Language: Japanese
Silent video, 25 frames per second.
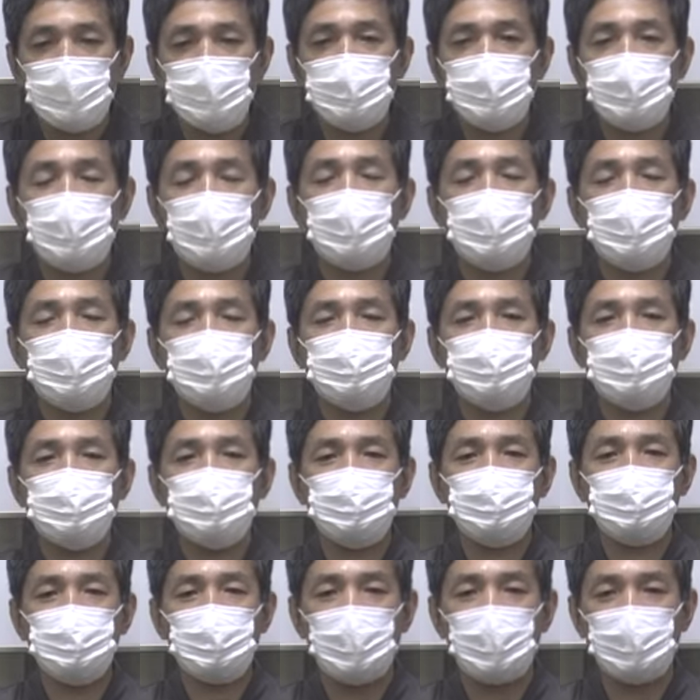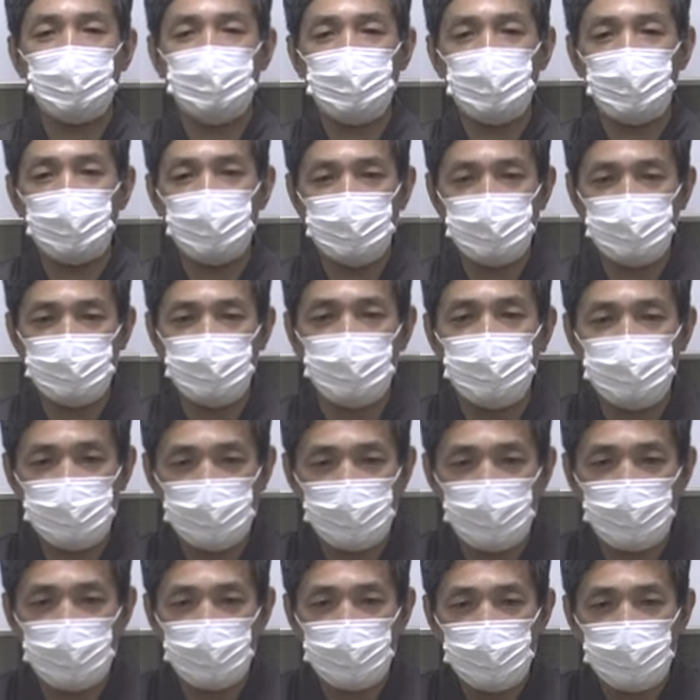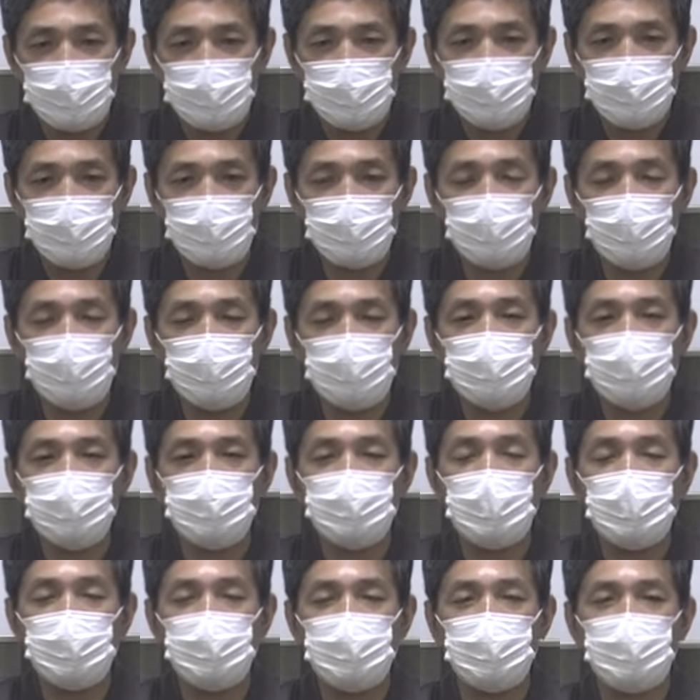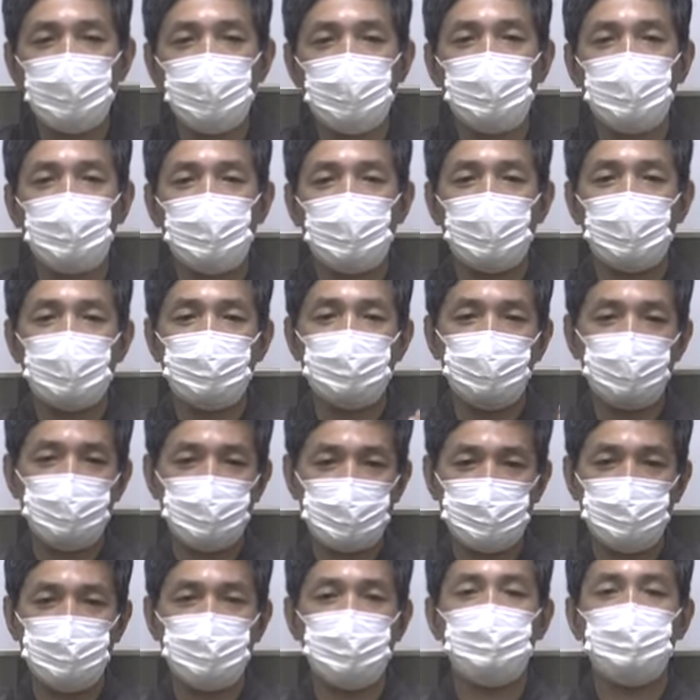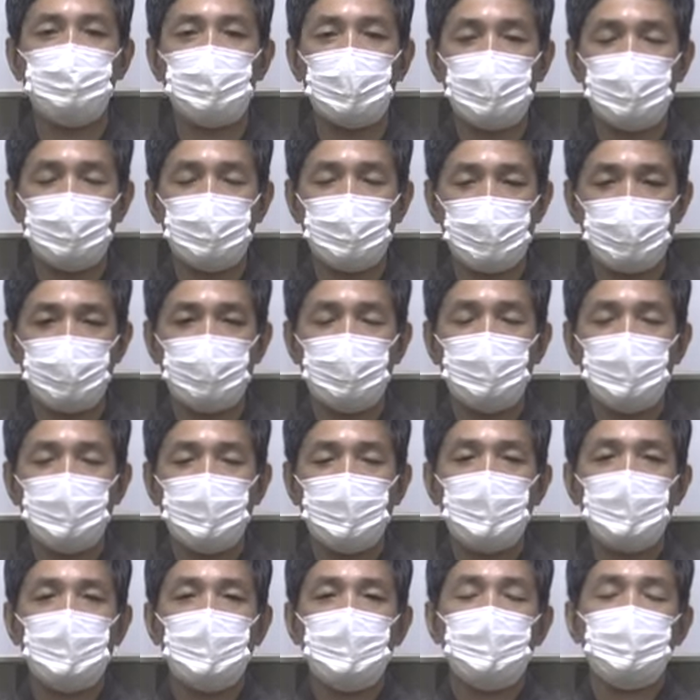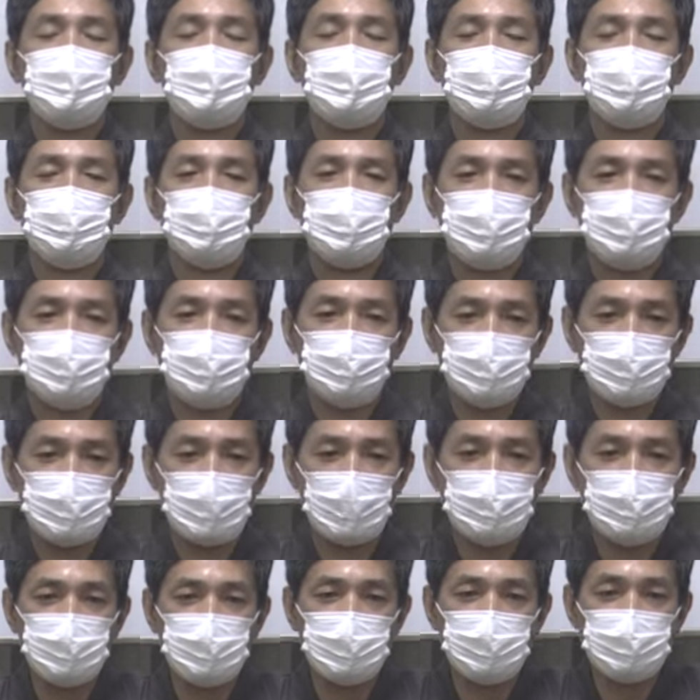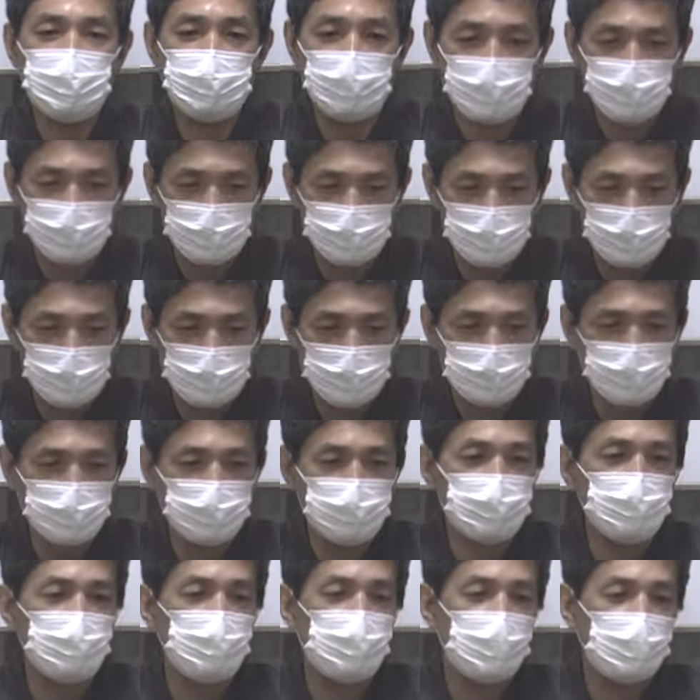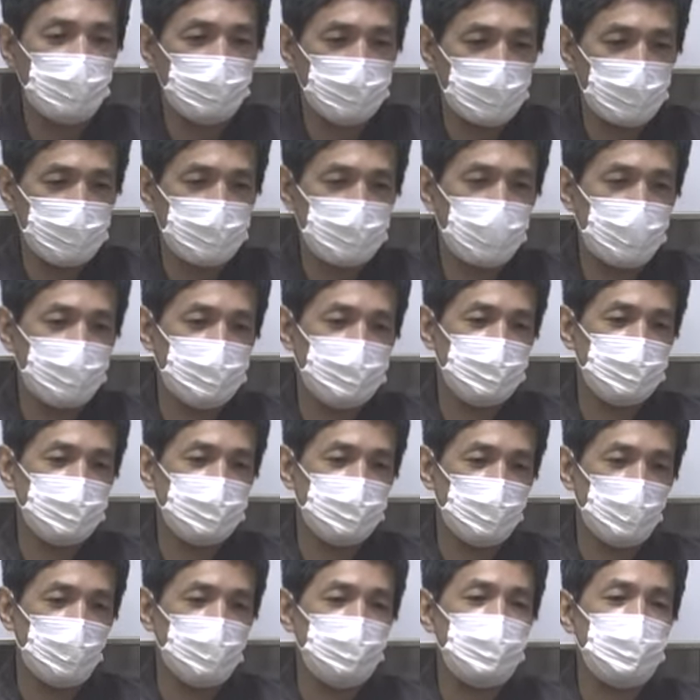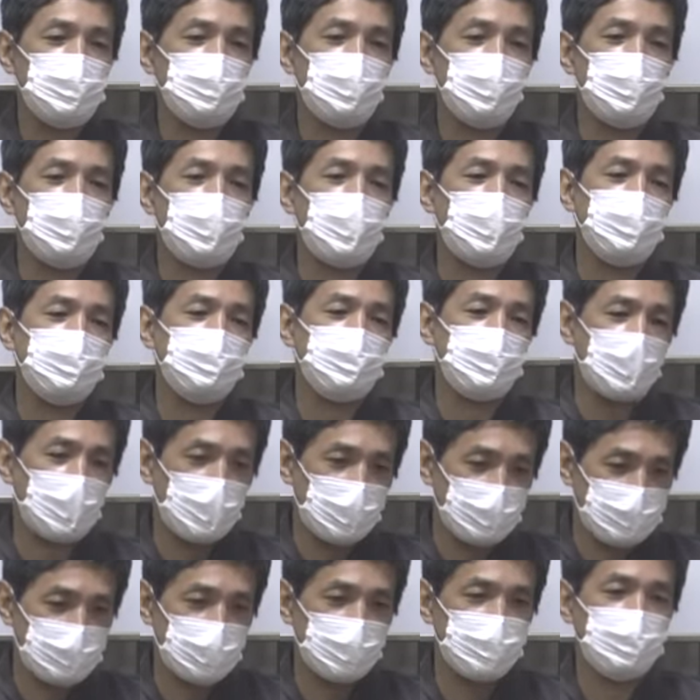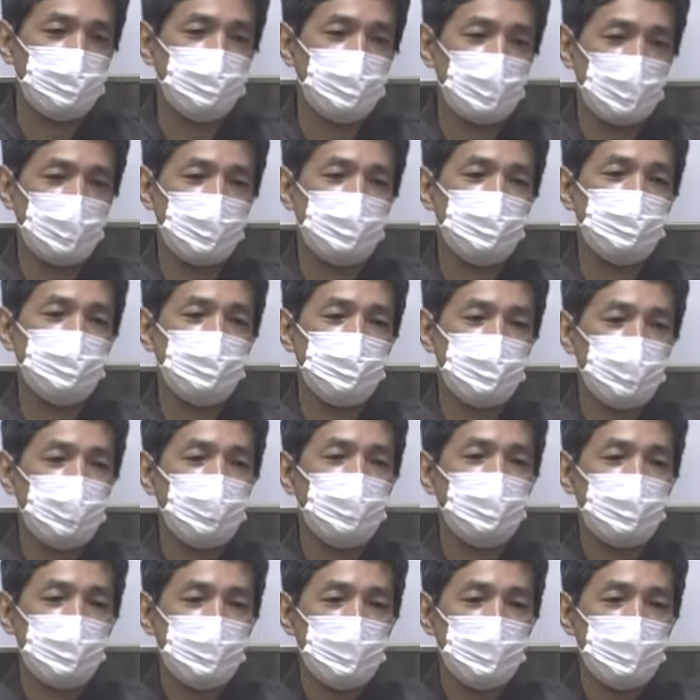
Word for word: で集団で生きてってその巨大な結果が都市文明ででそれ集で生きていく上で重要なのは他人にどう認められるか愛されるかなんですね